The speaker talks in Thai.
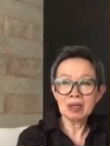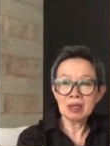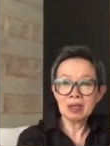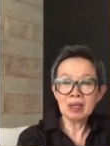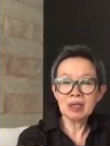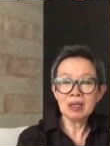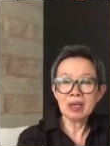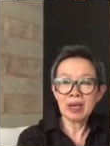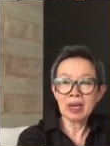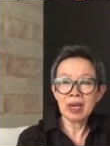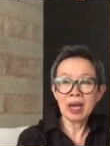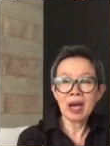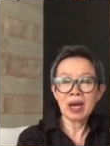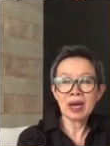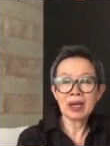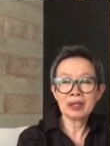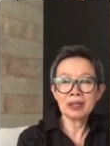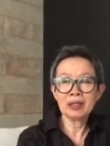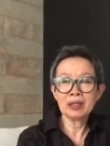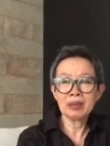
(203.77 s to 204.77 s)
ลึกๆให้อ่า
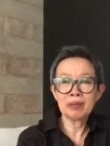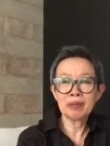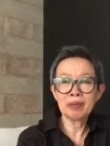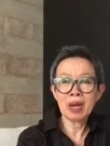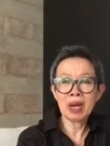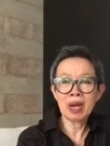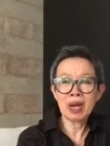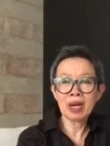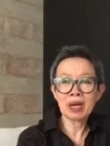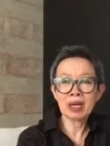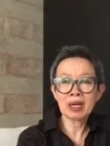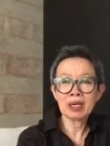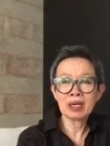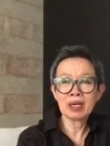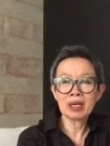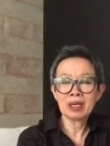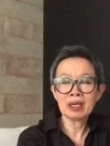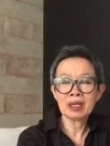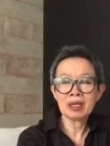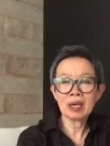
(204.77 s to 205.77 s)
นเยอะมาก
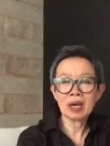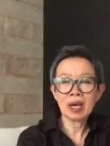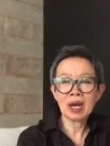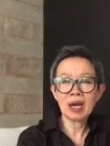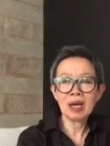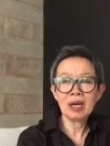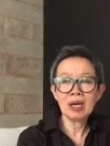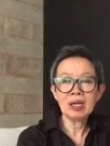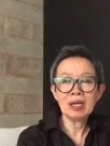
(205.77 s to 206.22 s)
นะคะ